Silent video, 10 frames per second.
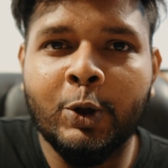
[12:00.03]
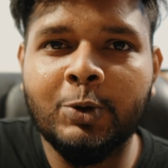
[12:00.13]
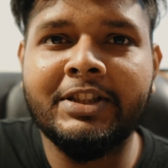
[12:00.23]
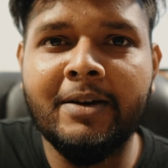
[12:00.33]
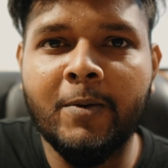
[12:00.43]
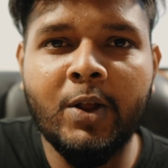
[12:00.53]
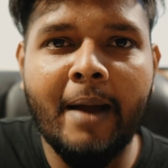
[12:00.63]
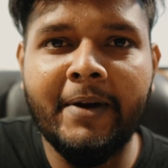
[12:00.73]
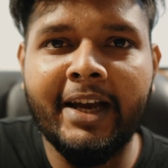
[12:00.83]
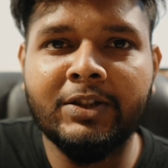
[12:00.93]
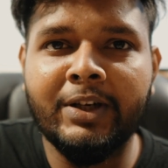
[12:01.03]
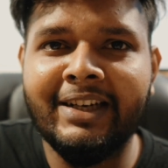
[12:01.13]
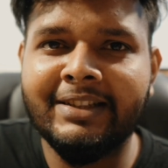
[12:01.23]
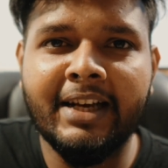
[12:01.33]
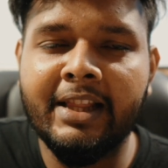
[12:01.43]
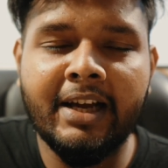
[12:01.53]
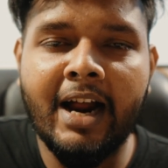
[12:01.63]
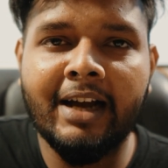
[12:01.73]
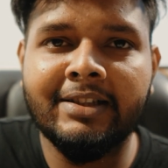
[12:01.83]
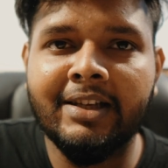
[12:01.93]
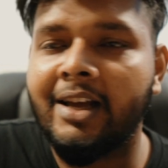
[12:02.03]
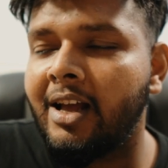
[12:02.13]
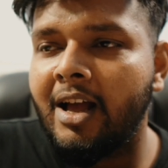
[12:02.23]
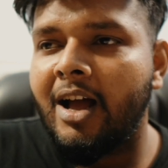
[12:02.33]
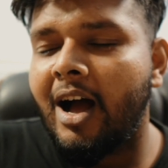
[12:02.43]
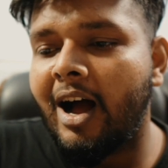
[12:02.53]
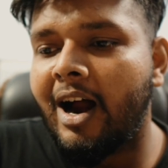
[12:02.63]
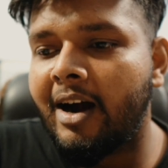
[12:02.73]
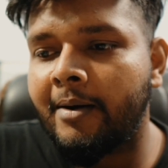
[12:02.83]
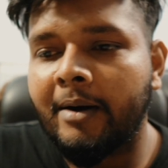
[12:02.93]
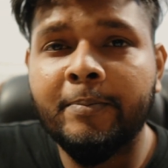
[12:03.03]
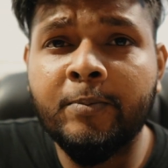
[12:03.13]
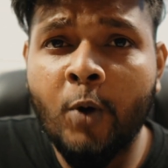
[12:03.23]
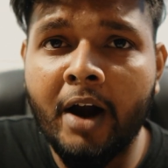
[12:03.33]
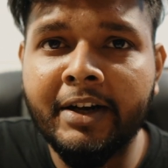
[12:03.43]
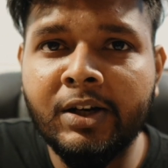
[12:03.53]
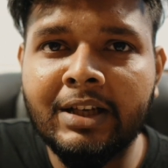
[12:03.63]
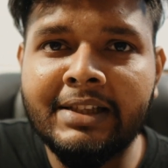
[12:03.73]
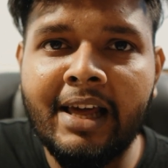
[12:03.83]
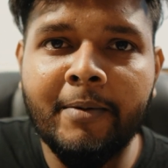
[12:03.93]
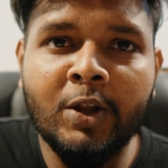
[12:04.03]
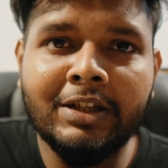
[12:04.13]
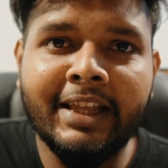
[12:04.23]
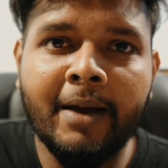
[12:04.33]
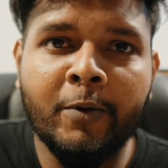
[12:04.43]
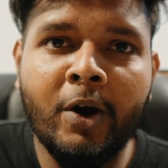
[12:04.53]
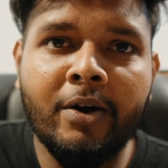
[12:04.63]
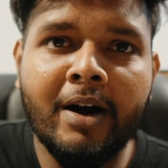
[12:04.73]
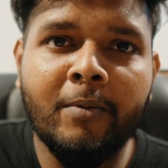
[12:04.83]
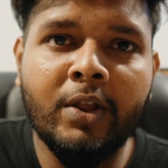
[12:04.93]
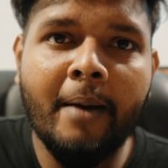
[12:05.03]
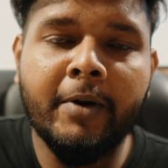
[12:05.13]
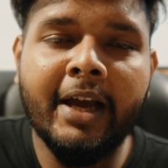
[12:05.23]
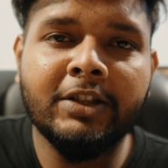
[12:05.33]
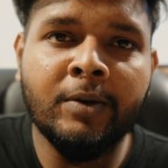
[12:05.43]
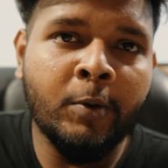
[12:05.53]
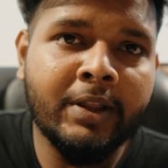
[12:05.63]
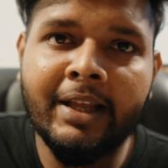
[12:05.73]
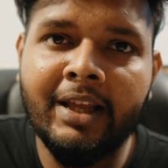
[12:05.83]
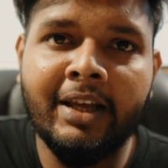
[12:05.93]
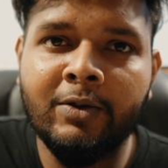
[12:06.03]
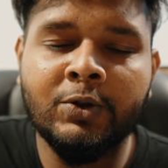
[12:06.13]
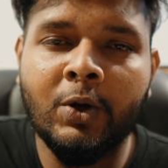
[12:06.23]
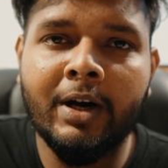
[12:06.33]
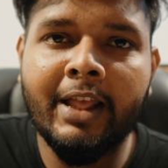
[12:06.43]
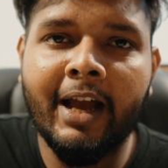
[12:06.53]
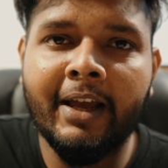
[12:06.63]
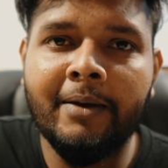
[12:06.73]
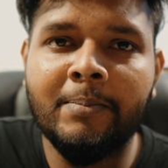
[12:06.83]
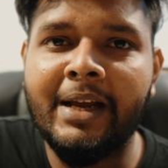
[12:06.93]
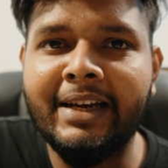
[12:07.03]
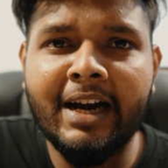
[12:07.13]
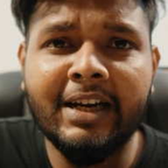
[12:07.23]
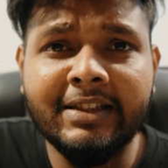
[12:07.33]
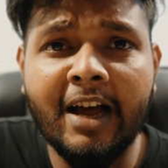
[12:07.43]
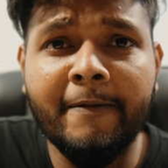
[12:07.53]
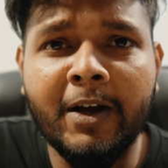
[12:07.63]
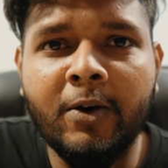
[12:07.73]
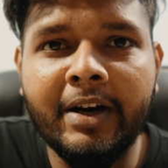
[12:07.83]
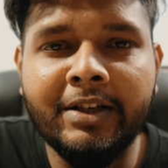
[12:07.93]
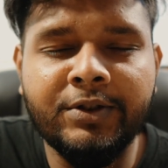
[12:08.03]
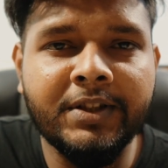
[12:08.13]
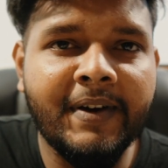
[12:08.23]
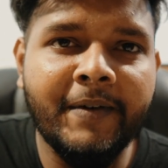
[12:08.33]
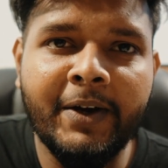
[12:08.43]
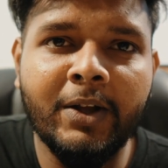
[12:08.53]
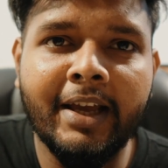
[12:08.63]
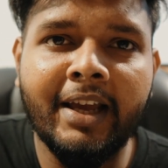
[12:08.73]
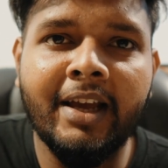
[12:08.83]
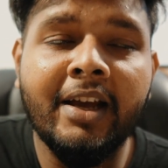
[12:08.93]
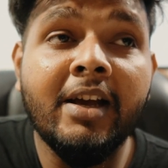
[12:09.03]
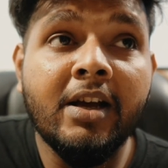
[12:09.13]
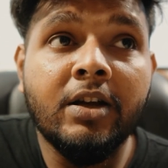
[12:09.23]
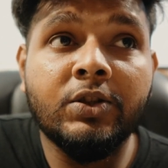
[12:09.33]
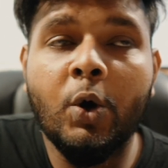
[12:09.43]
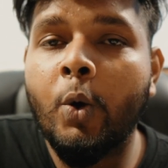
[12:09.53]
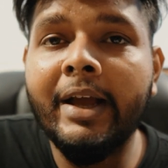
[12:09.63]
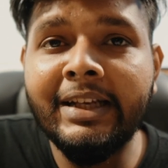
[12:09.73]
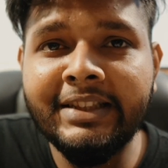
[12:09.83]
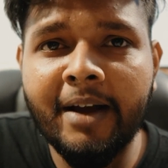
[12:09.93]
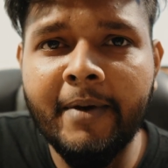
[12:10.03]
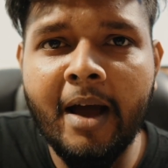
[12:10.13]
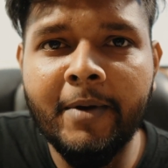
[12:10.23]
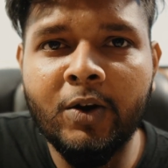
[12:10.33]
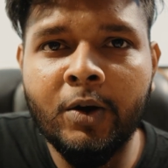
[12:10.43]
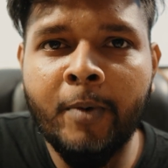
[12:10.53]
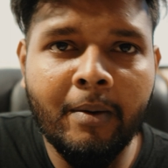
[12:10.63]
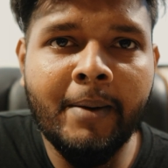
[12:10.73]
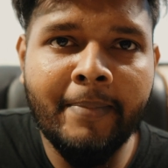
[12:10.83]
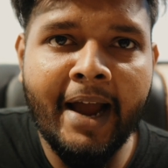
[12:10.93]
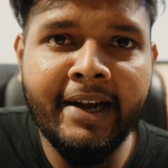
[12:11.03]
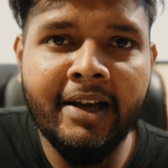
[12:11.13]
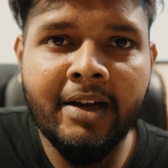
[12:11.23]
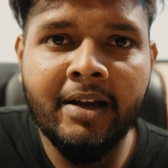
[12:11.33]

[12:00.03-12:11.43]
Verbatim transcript: সত্তরটির মতো অ্যাপ্লিকেশন ইনস্টল দিয়ে রাখছি আর কন্টিনিউয়াসলি আমি দশ থেকে পনেরোটার মতো অ্যাপ্লিকেশন প্রত্যেক দিনই ইউজ করে থাকি ইন্টারনেট সার্ফিং করি ইউটিউবে ভিডিও দেখি সো ওই হিসাবে আমি কোনো প্রবলেম পাইনি